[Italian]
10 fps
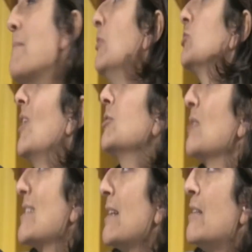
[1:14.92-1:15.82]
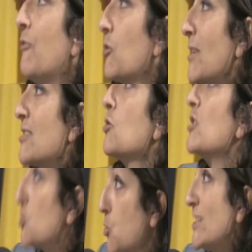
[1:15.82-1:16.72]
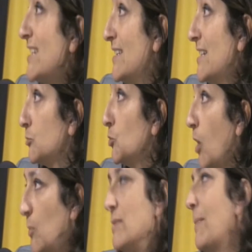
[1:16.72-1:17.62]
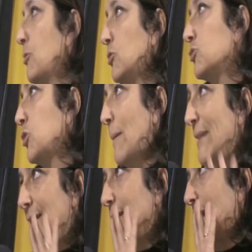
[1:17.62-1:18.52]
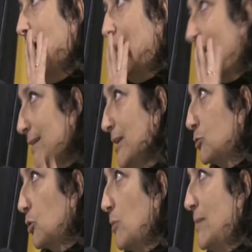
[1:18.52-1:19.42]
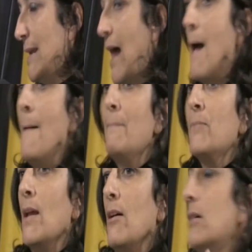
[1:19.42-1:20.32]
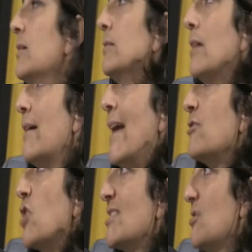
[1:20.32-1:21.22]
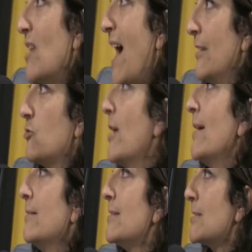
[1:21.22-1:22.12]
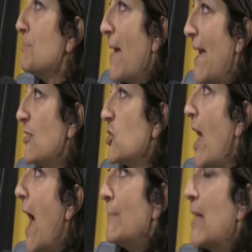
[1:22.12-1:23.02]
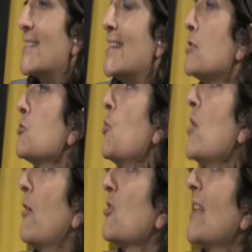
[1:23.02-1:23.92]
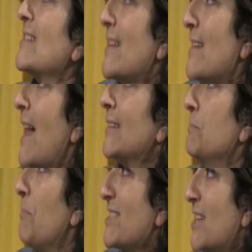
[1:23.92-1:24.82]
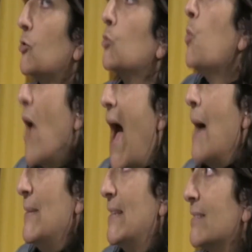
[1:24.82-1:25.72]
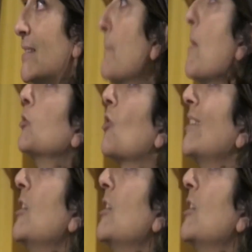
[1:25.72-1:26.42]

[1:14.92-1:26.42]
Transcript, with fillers: E abbiamo trovato una serie di informazioni sui siti Natura, quindi parlo solamente della rete Natura 2000, eh, eccezionale, cioè eh, specie, habitat, siti su cui erano stati segnalati in passato due habitat, ne abbiamo